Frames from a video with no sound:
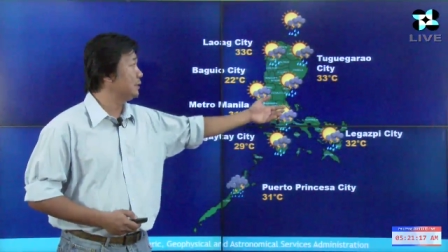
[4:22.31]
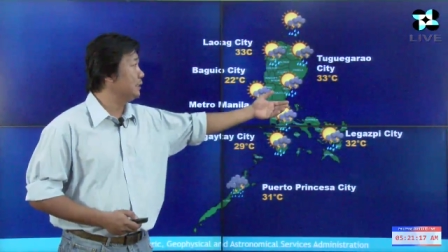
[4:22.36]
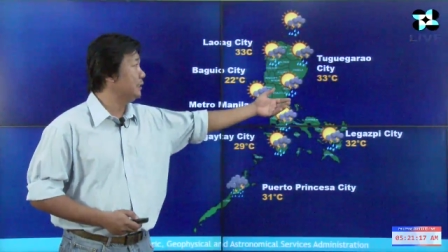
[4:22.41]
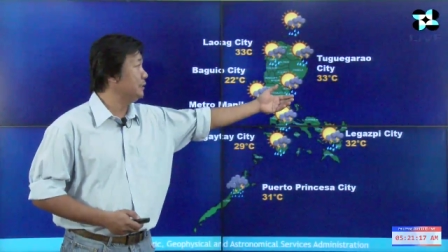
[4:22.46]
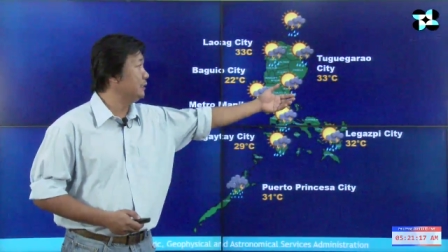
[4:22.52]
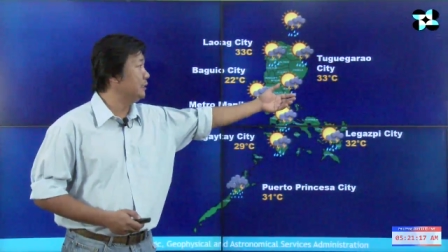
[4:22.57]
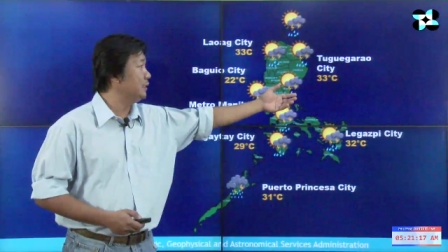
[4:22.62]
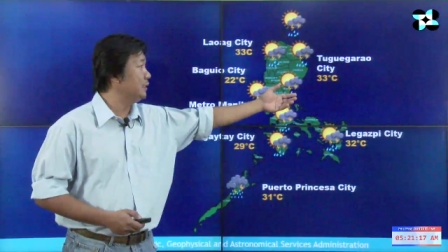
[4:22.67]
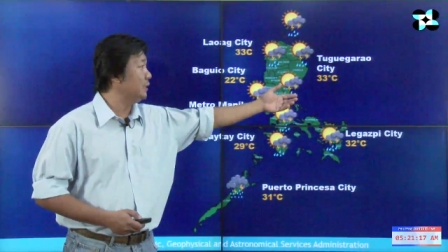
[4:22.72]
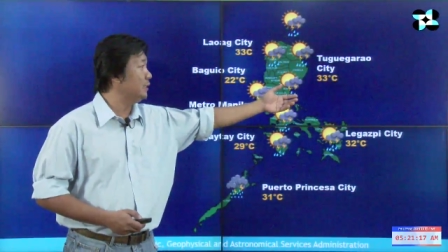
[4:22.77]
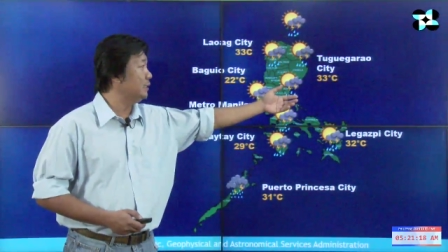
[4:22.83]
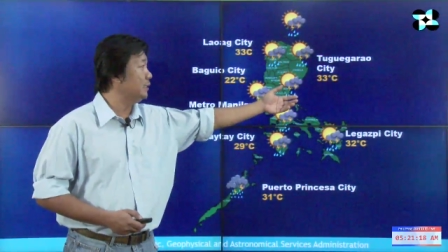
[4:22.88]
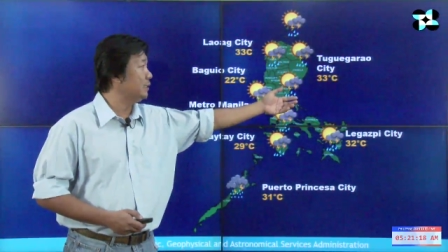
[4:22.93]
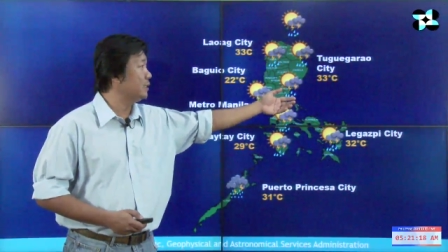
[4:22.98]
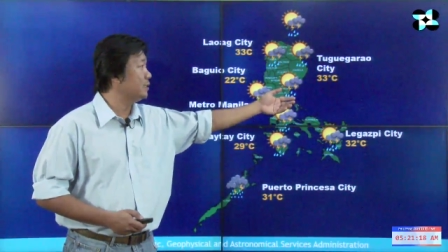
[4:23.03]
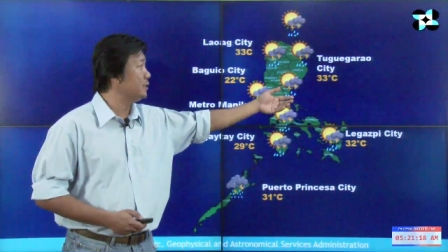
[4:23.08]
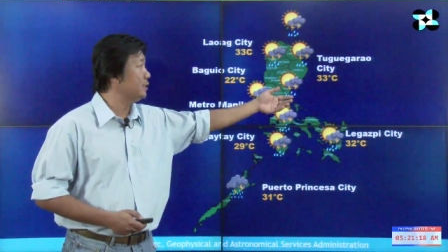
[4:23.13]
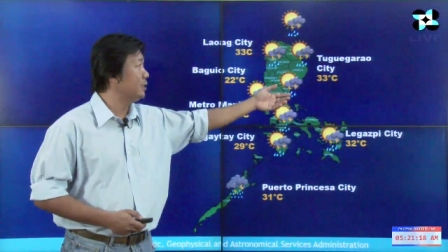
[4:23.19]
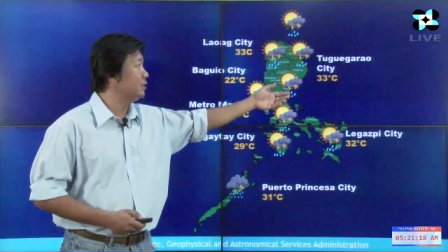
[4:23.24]
33
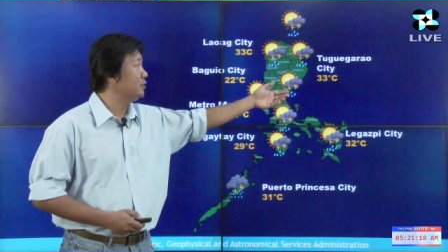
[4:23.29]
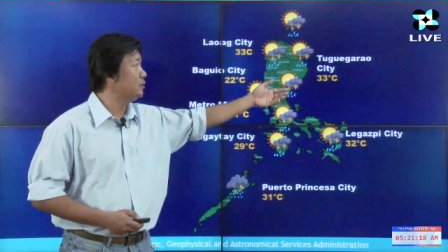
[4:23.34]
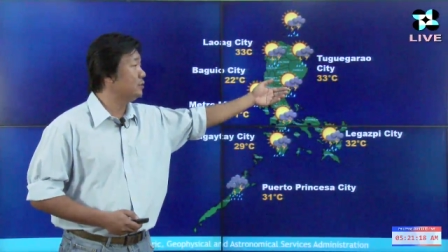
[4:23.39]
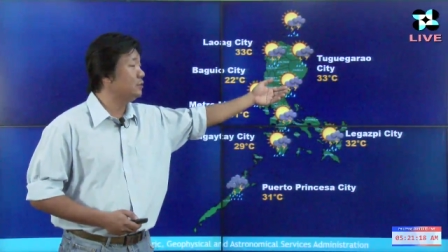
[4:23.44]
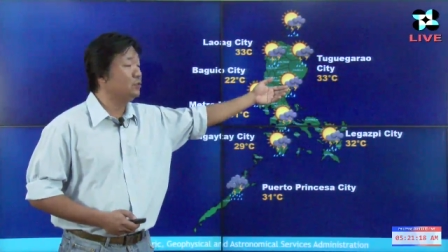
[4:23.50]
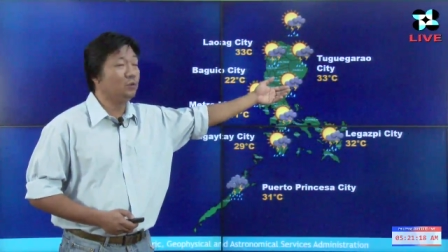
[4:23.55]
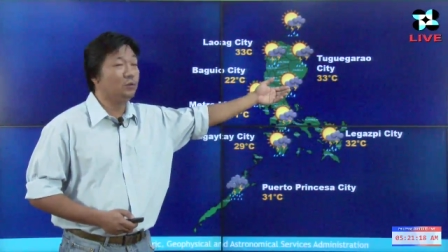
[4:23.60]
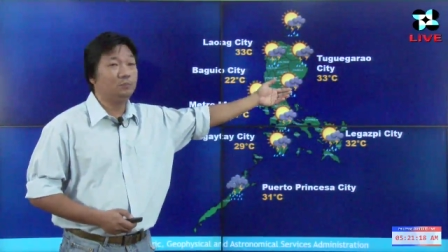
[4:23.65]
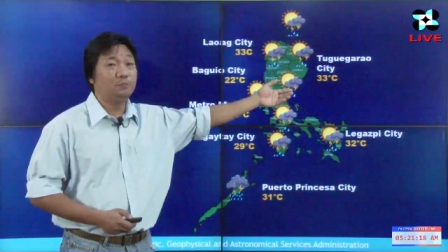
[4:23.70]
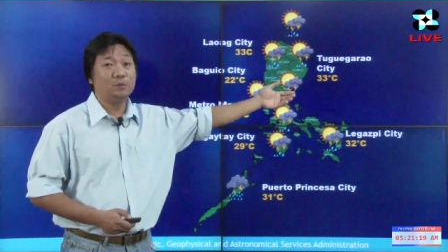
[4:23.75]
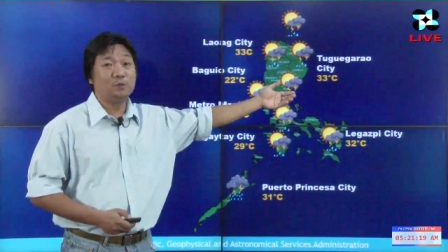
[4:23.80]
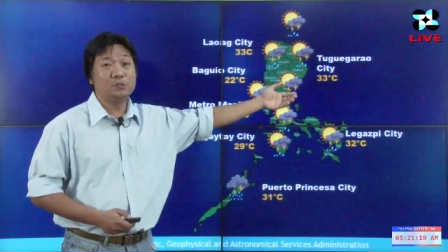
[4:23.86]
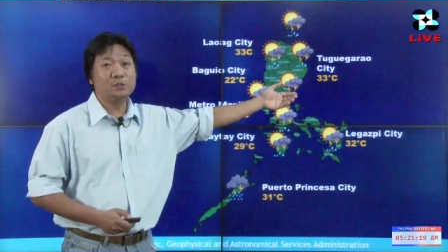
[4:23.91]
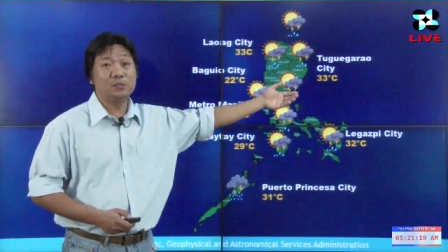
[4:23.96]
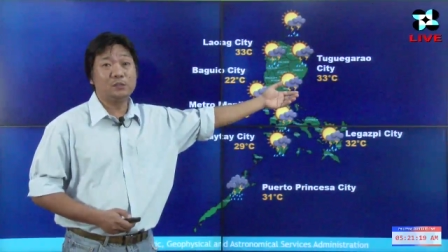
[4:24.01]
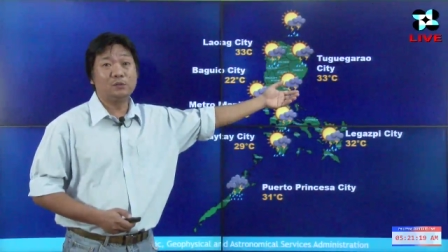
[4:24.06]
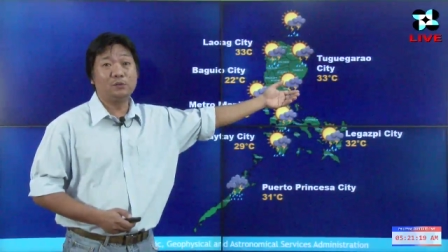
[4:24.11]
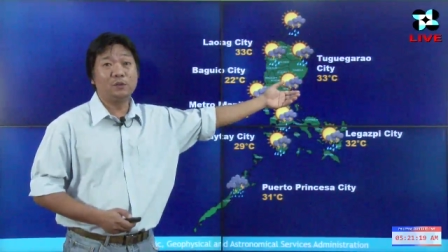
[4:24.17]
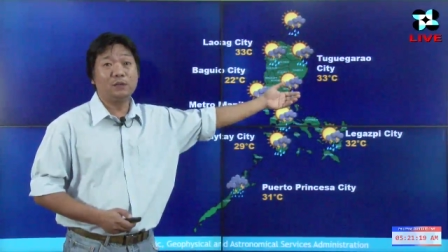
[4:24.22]
degrees Celsius doon po
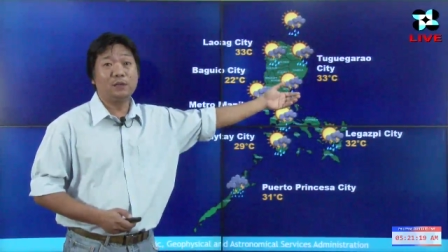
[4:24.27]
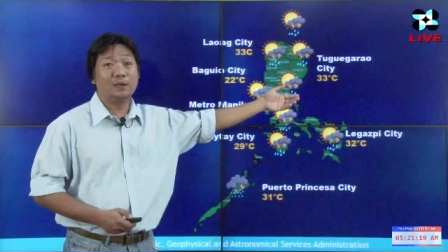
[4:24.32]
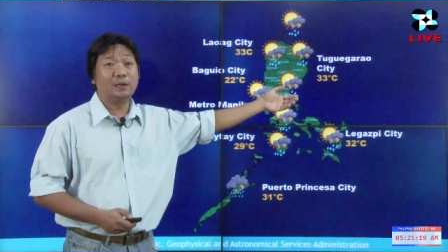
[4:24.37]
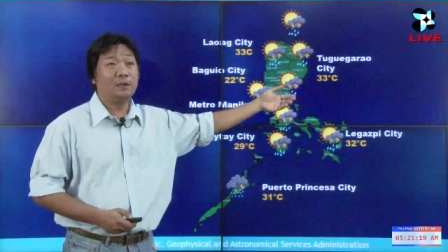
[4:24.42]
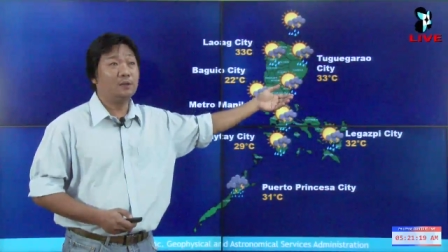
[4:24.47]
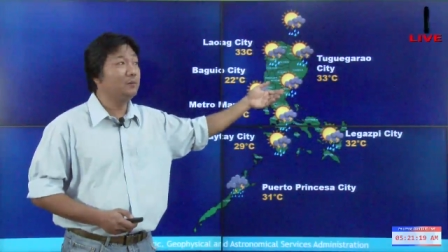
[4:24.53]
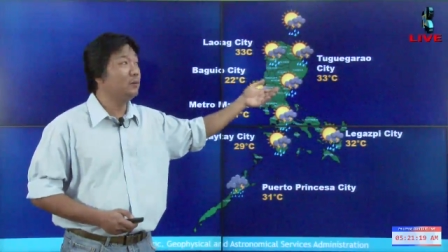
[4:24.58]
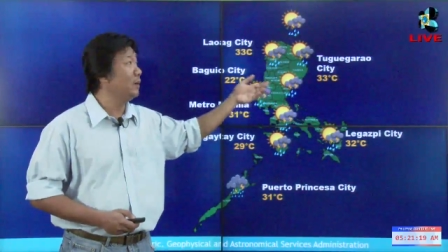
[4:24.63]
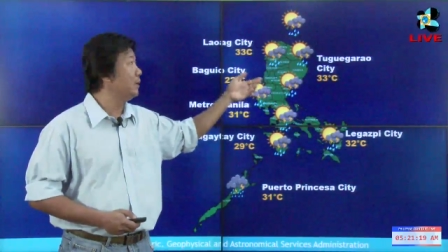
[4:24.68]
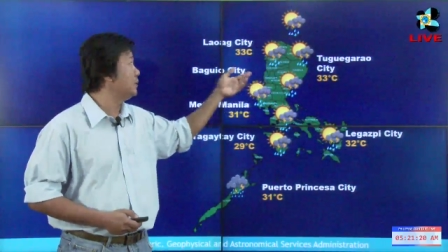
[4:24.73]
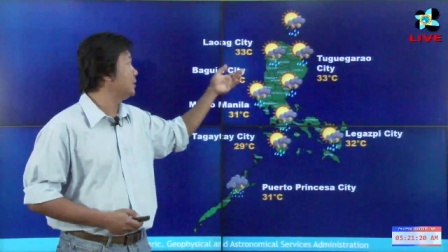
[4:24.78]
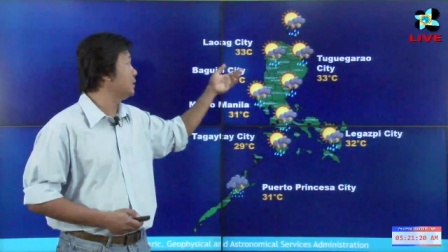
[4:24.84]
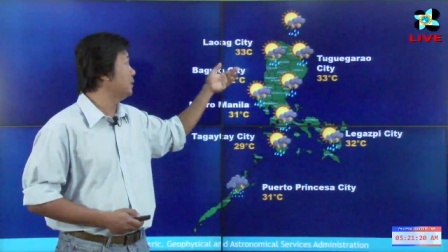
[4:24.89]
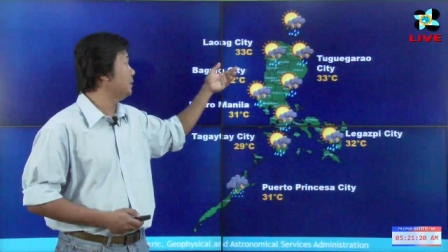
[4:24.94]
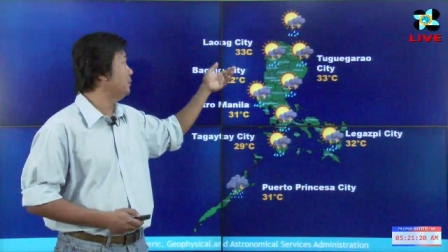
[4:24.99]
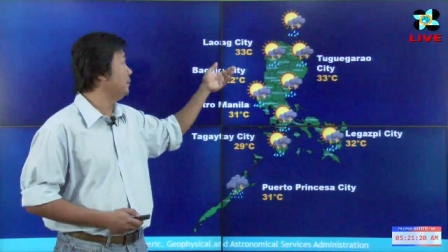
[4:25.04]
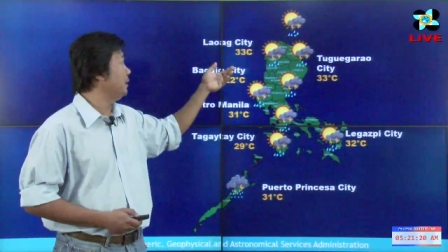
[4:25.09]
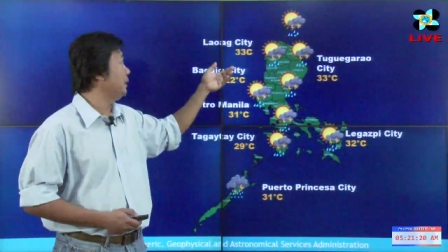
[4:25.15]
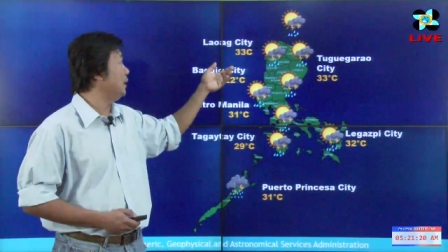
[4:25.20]
sa Tuigaraw at
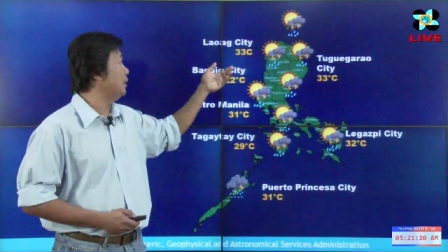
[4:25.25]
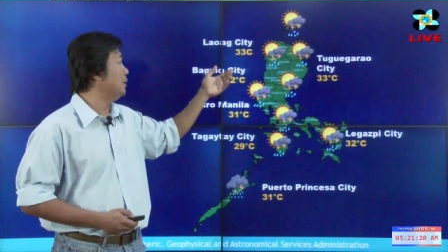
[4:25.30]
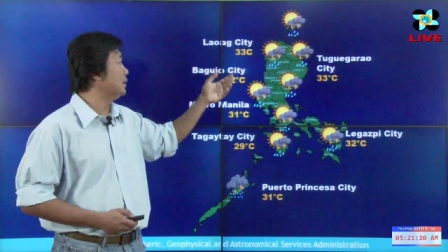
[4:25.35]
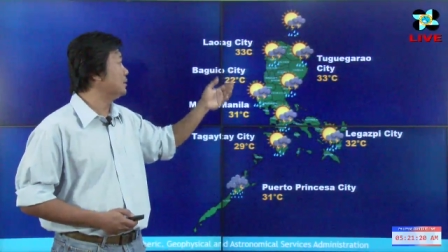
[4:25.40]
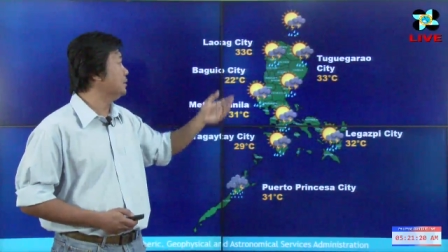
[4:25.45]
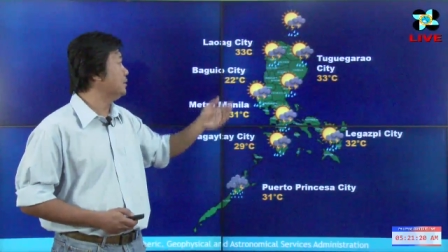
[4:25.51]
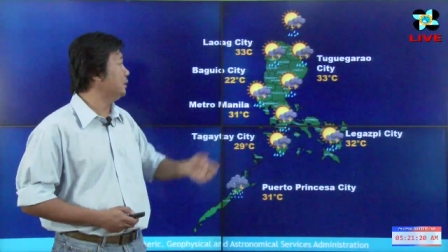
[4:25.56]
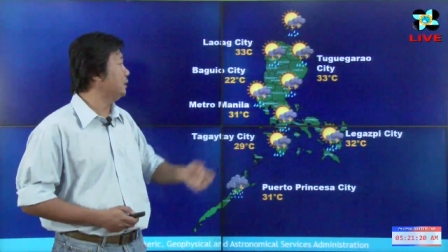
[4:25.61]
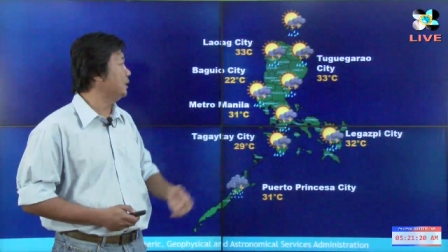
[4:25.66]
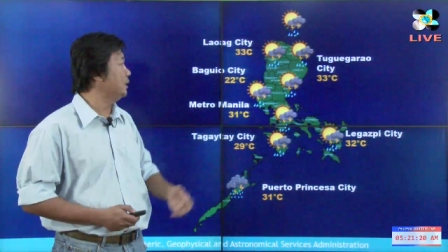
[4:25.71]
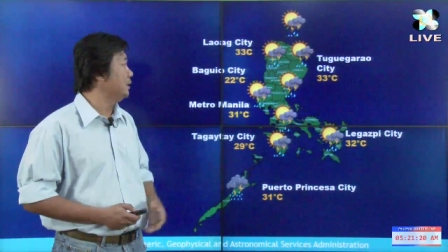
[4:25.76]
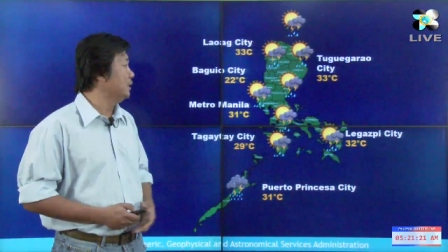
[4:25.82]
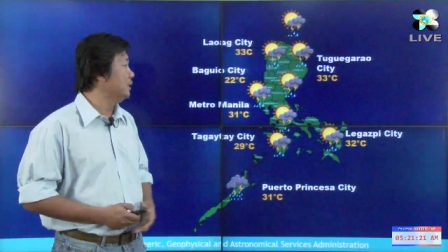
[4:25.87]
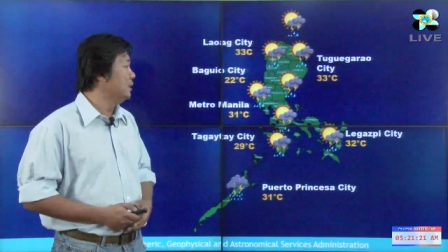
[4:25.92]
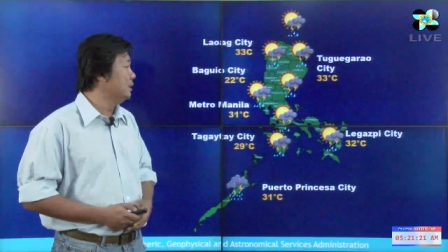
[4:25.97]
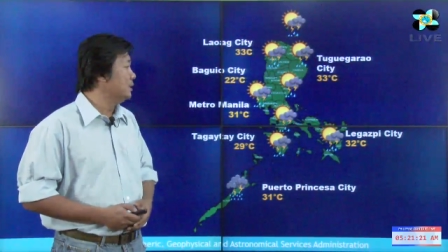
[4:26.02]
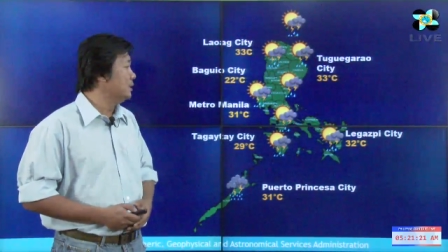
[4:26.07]
sa Maylawag City.